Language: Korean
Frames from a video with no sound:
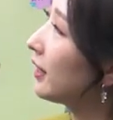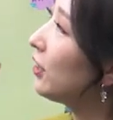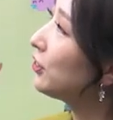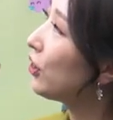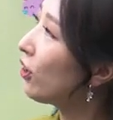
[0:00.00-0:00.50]

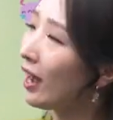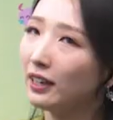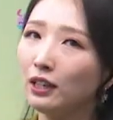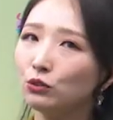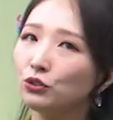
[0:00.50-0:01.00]
이어서
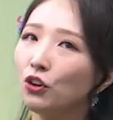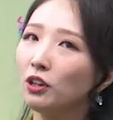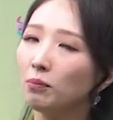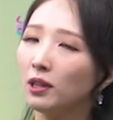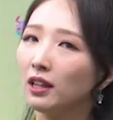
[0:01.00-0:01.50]
강의
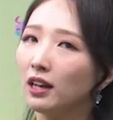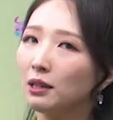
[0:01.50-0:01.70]
구성입니다.